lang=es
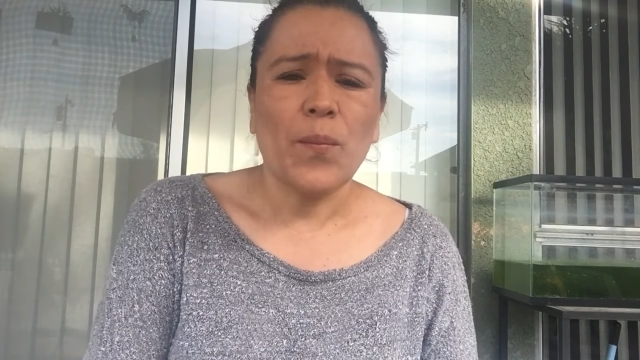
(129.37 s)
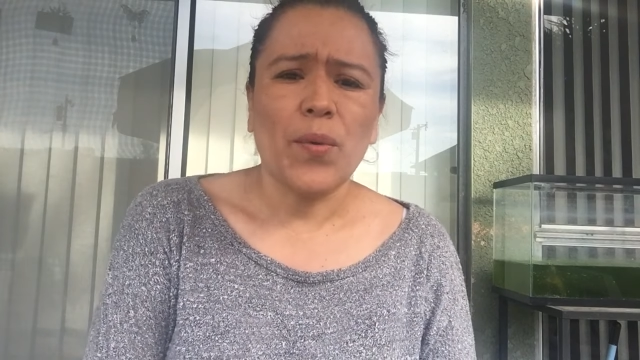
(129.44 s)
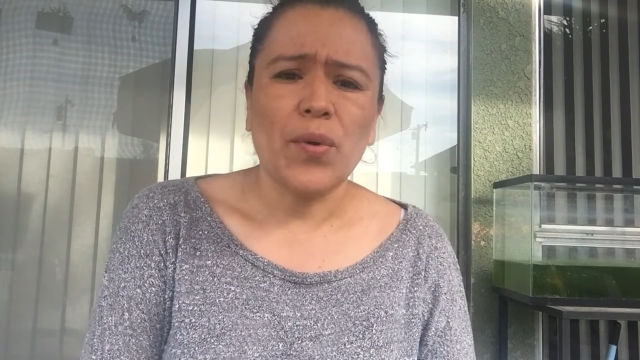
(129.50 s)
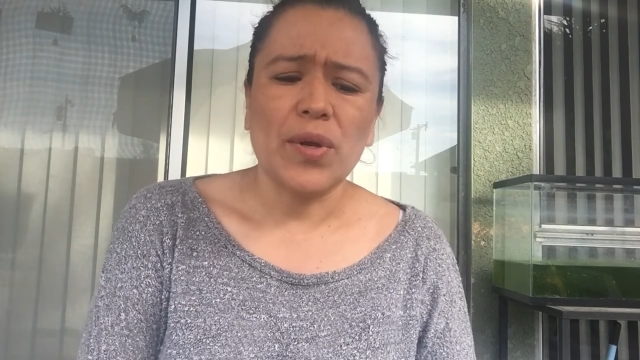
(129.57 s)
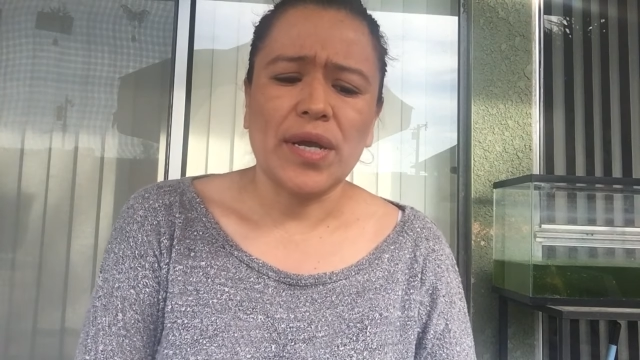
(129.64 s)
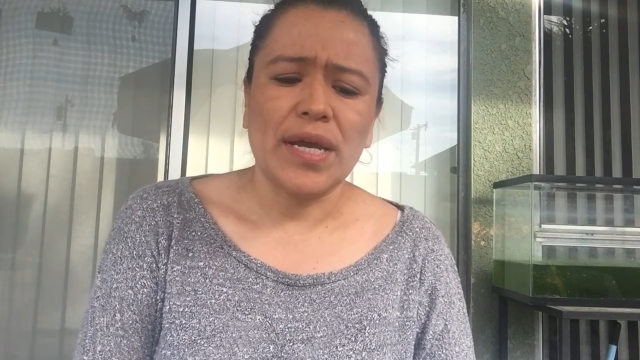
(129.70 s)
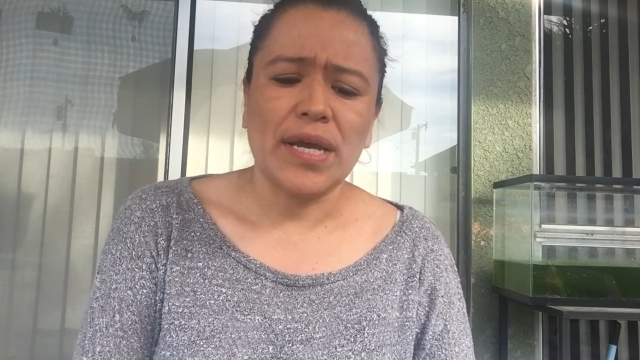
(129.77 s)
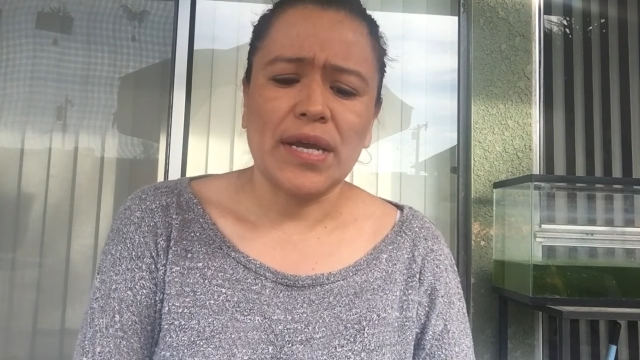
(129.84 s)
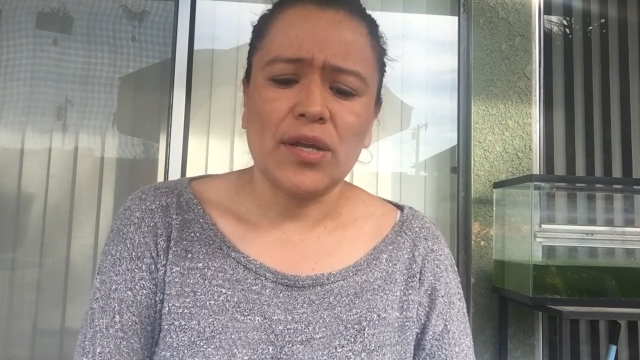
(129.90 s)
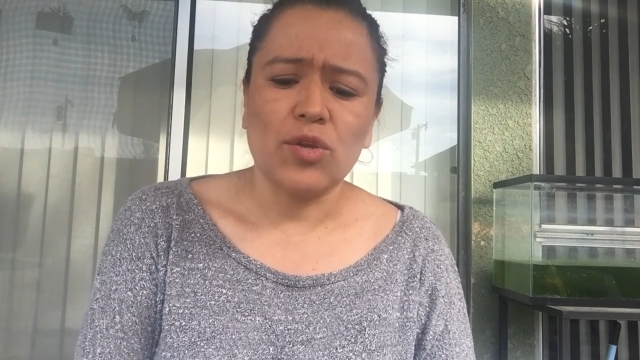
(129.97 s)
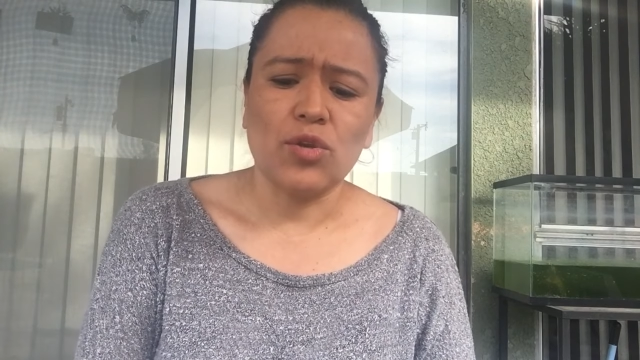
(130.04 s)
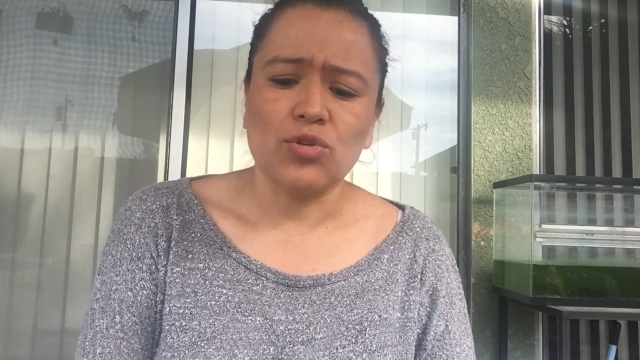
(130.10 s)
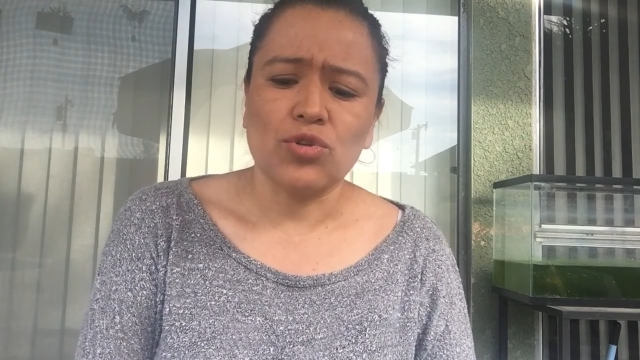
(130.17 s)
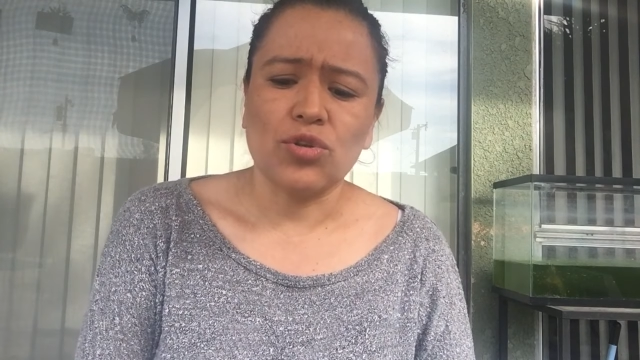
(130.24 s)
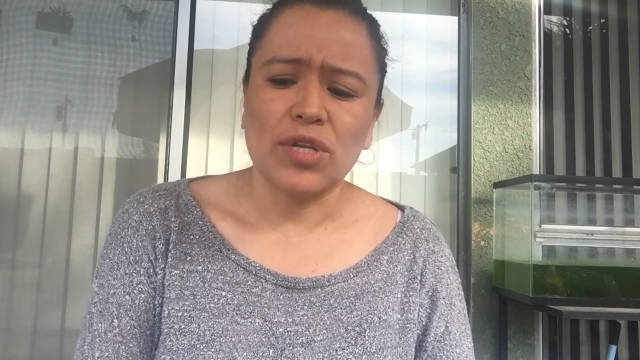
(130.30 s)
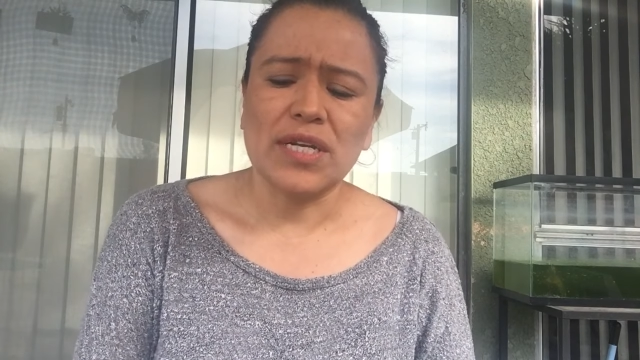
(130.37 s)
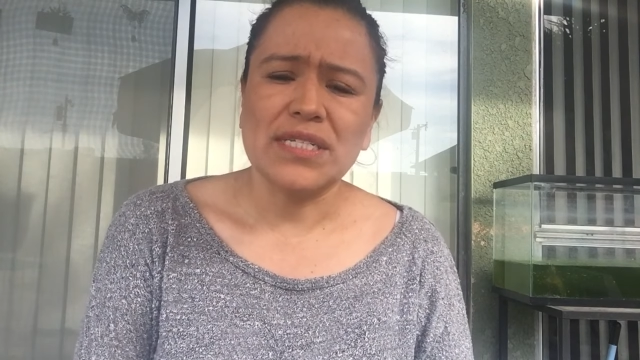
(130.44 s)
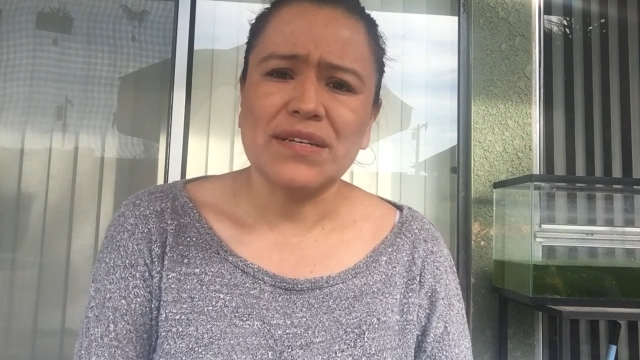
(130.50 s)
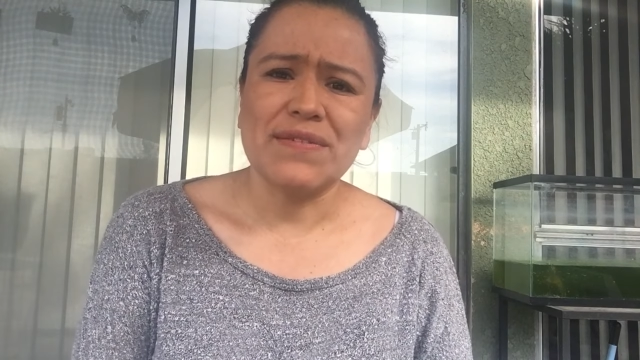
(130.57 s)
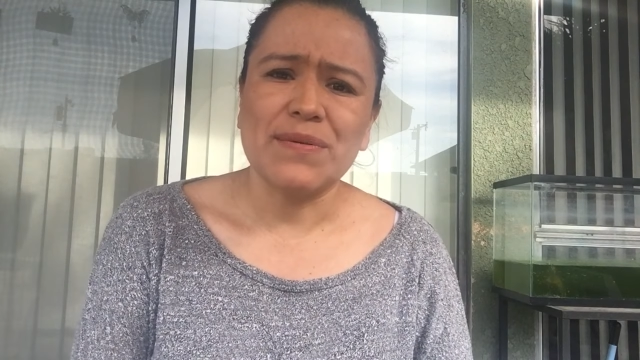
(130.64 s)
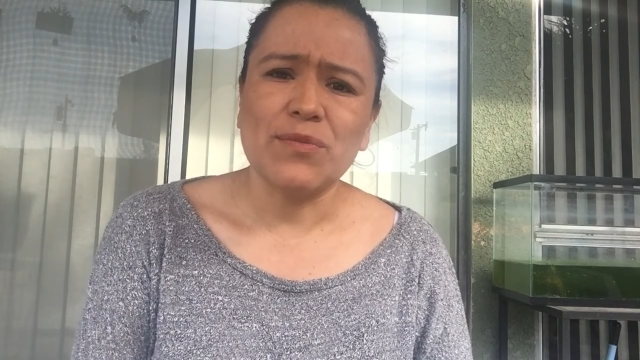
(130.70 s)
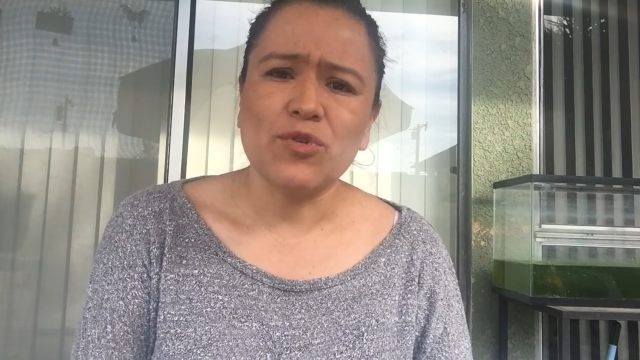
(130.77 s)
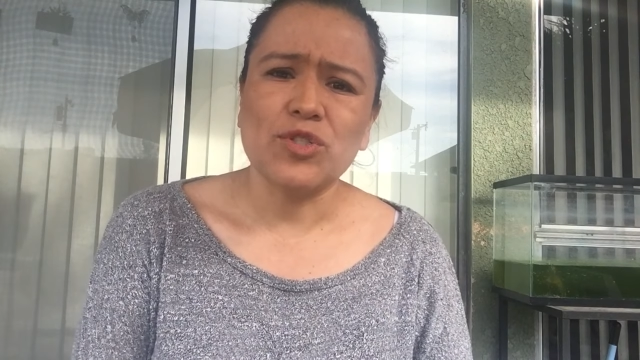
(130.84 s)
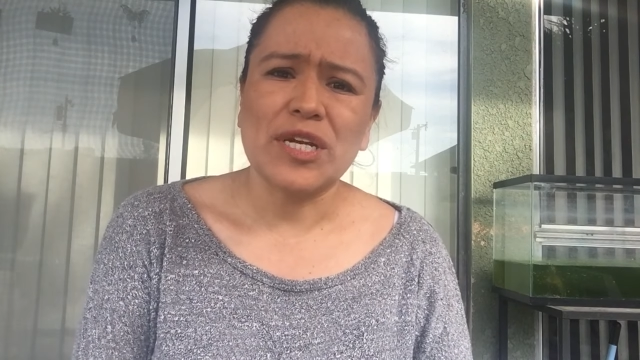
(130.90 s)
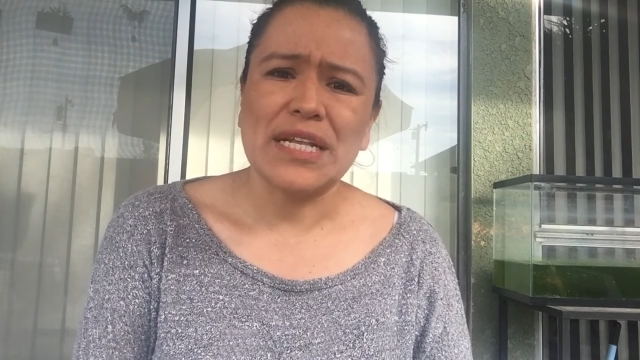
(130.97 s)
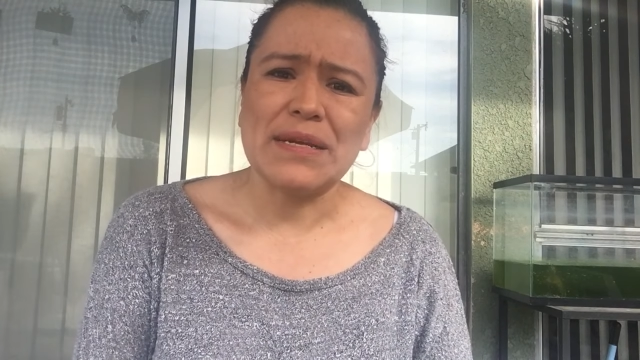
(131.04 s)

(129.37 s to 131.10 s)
porque nosotras debemos